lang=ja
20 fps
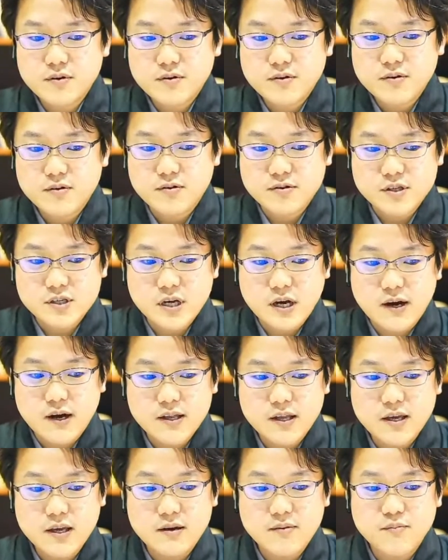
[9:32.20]
こっち側
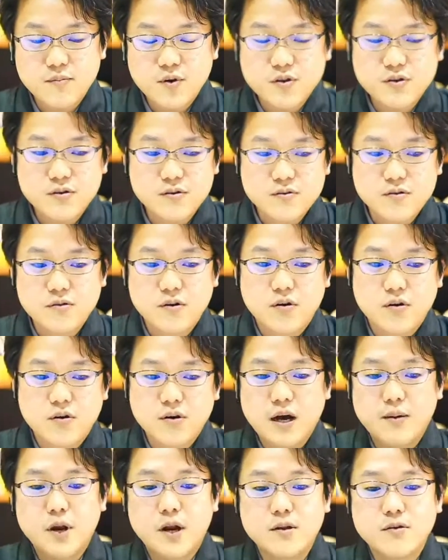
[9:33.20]
にもう1つの
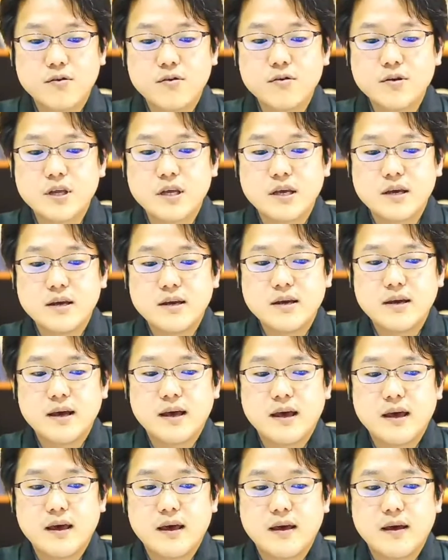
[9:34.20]
カメラの方に、
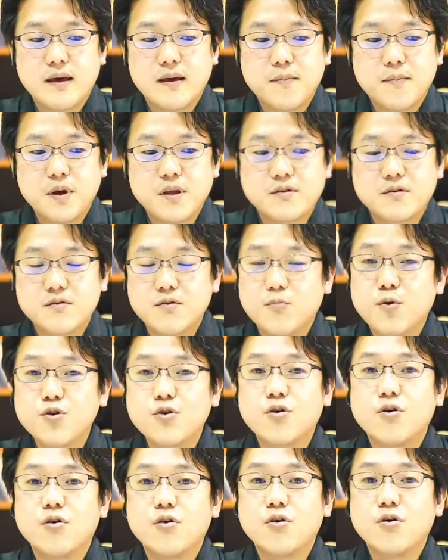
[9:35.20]
え別のも
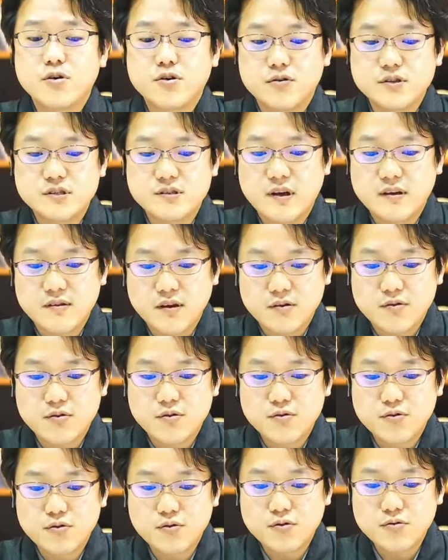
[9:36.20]
のを表示させる
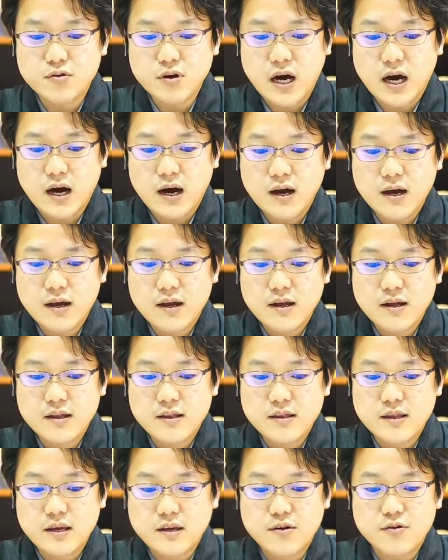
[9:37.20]
ということが
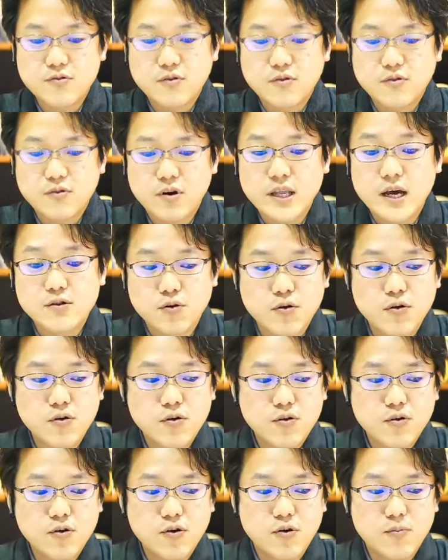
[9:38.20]
できるのかなと
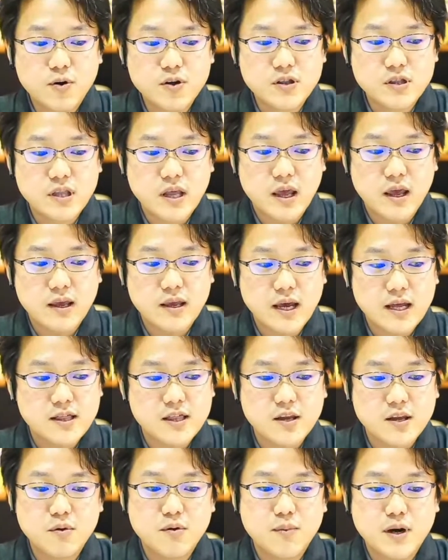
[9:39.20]
思ってやっ
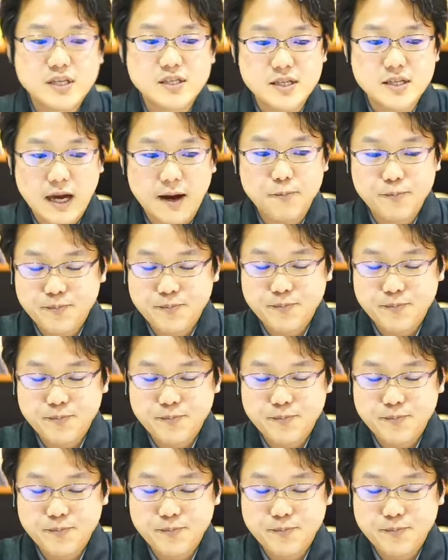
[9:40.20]
てみました。